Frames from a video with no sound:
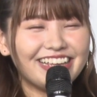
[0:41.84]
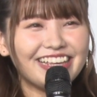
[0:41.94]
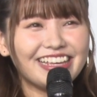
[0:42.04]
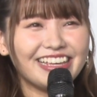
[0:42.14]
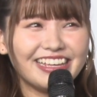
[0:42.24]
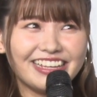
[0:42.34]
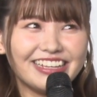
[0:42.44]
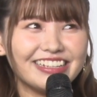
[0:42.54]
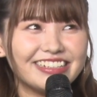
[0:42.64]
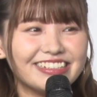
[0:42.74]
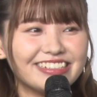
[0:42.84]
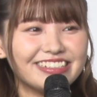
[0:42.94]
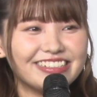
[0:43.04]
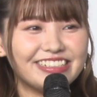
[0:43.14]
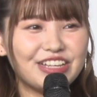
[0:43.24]
えー、
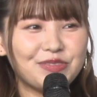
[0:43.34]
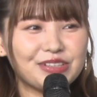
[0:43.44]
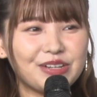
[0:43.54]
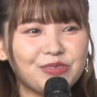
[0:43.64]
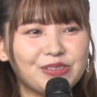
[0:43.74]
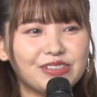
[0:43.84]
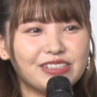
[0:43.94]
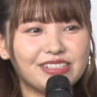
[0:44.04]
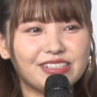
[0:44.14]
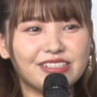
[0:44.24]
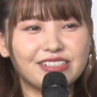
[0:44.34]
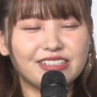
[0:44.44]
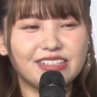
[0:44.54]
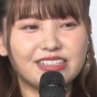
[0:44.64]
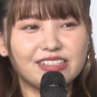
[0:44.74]
でも多分
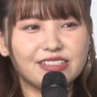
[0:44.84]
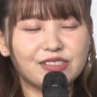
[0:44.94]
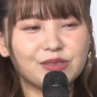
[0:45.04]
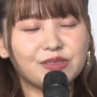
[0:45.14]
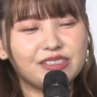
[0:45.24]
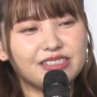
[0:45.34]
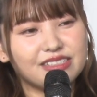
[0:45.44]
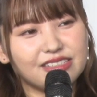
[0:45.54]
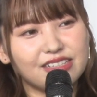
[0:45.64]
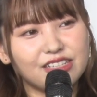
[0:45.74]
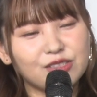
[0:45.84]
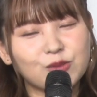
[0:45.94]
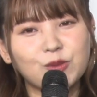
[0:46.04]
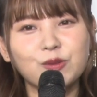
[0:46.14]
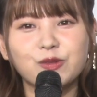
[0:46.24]
そうですね
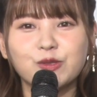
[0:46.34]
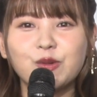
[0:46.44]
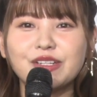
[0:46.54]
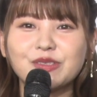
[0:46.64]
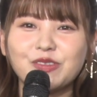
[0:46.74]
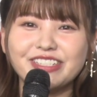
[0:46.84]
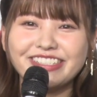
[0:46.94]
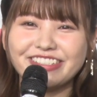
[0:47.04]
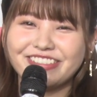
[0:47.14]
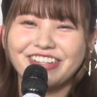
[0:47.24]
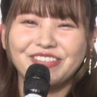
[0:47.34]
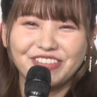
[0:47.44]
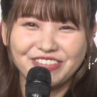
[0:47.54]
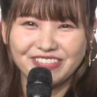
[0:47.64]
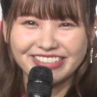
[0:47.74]
すごくそわそわしてると
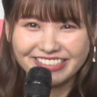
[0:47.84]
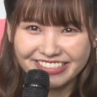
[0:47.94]
思います。